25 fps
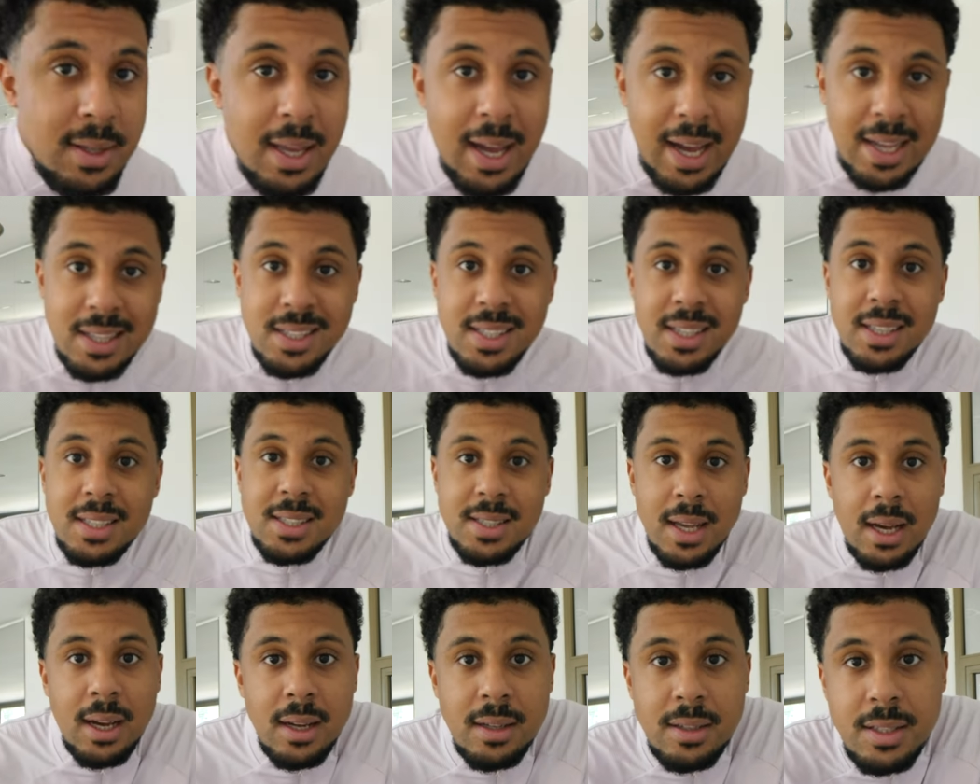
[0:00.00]
Die einzige
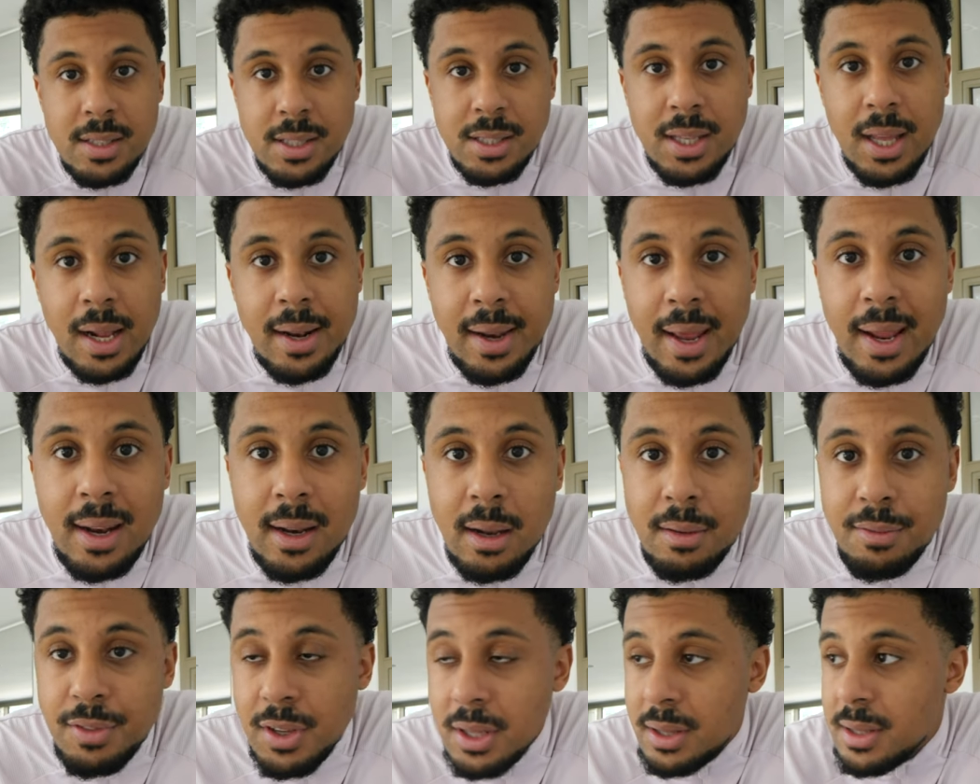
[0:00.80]
Sache, die sich halt
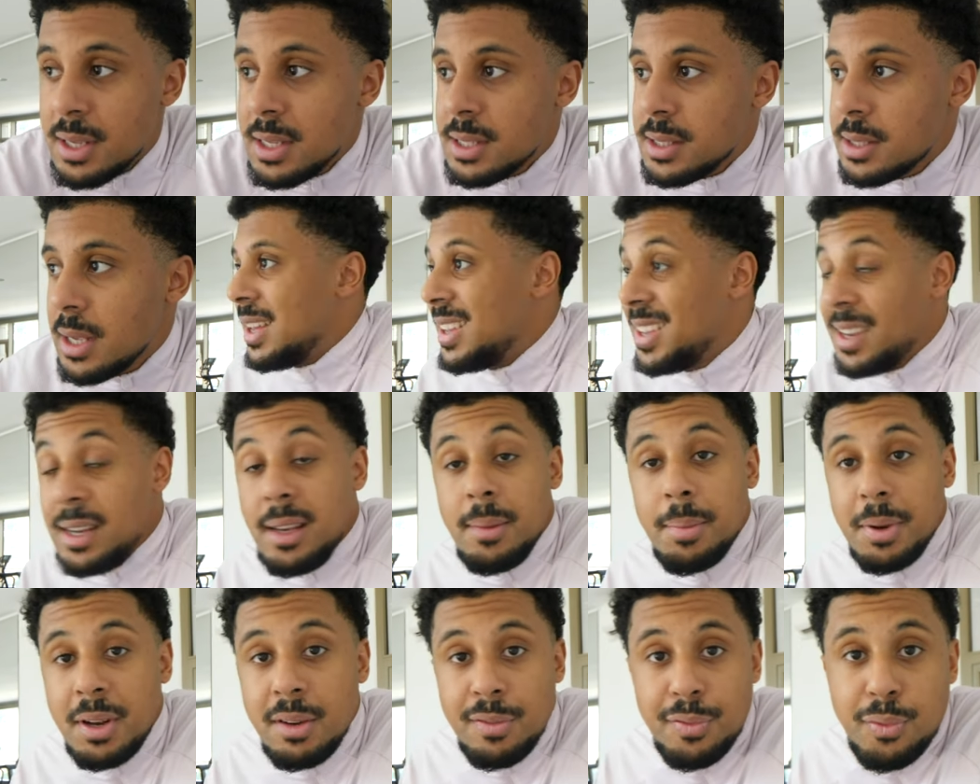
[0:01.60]
ändern wird, ist, ich
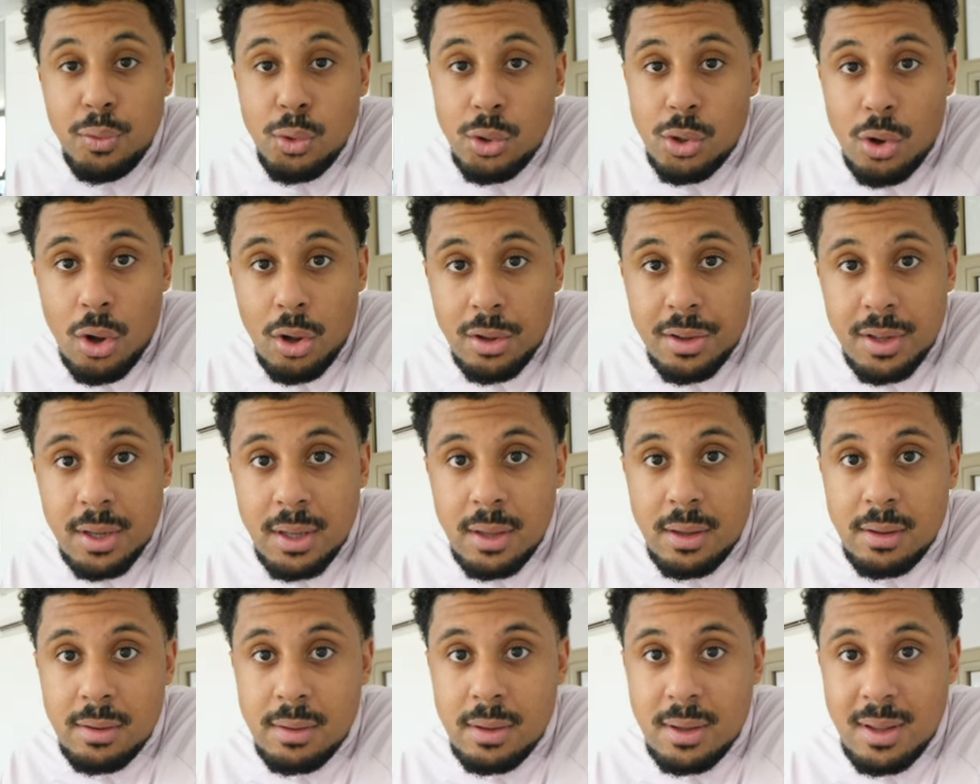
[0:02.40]
liebe liebe den
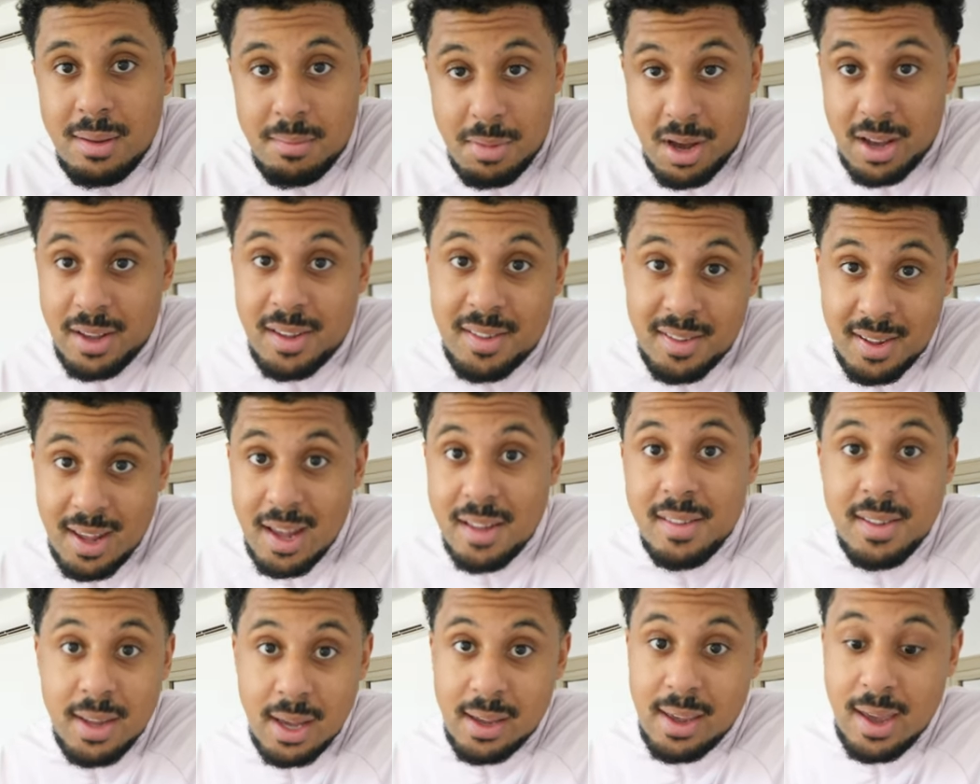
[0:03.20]
Food-Content, den mache ich sehr, sehr